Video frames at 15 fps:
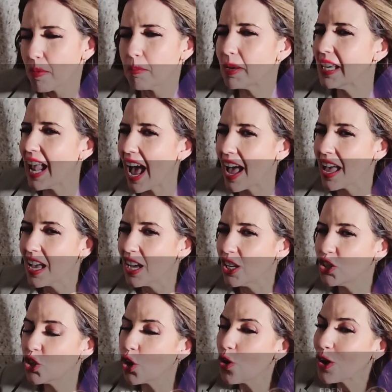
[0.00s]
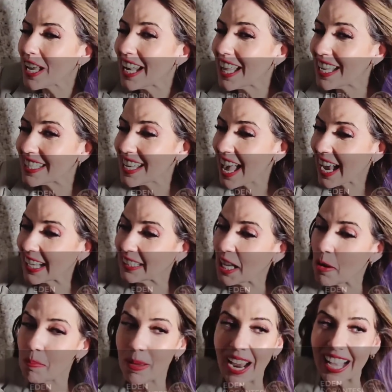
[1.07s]
Mira, yo lo que le decía que
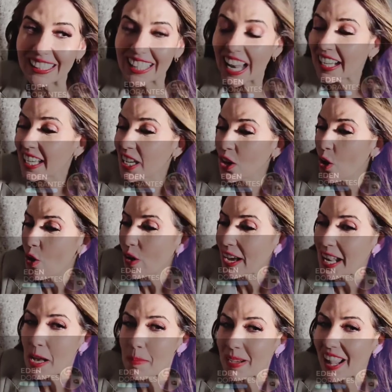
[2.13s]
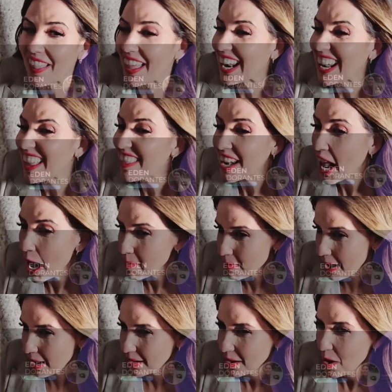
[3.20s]
te apégate al guión era para darle
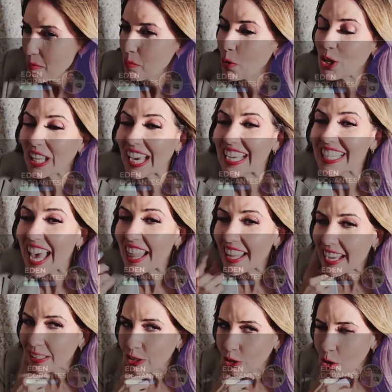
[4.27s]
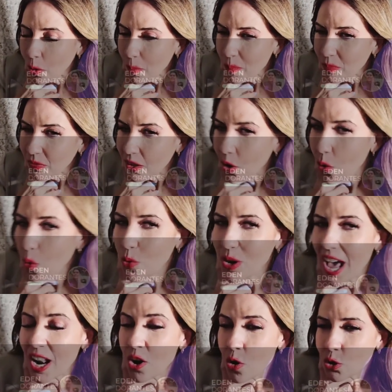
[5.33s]
drama. Porque ella adentro,
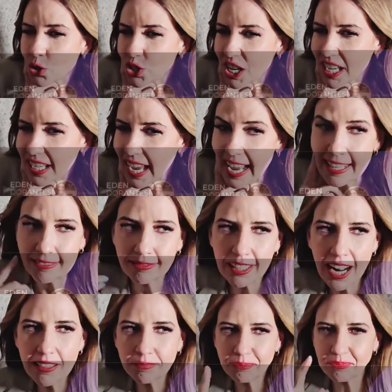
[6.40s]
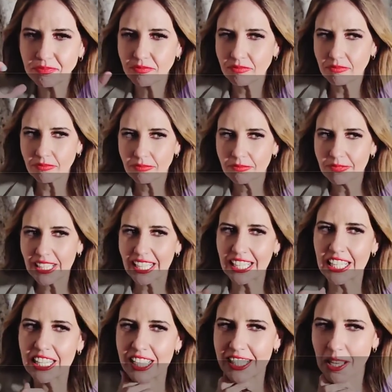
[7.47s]
una noche, entra
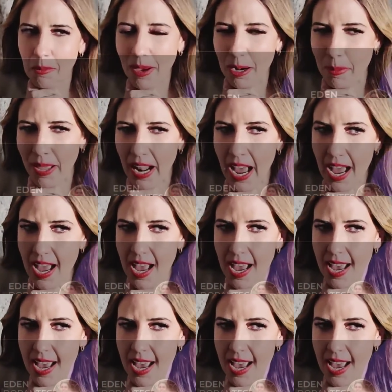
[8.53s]
y dice Bárbara.